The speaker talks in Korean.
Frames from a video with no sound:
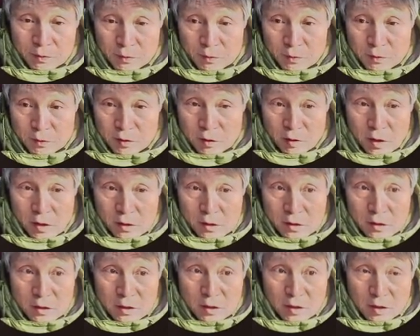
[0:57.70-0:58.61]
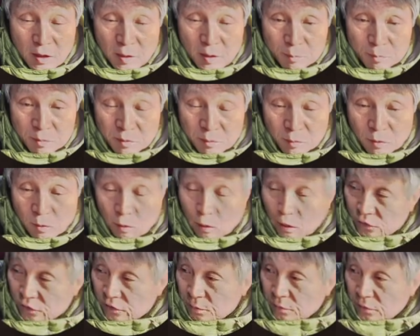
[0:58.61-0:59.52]
영화를 한 편
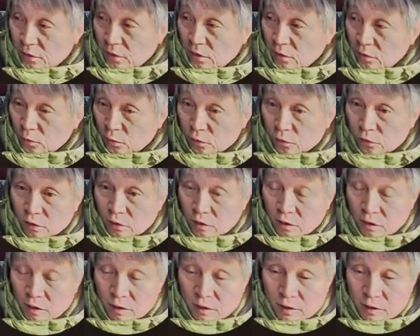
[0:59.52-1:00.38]
보았습니다. 요새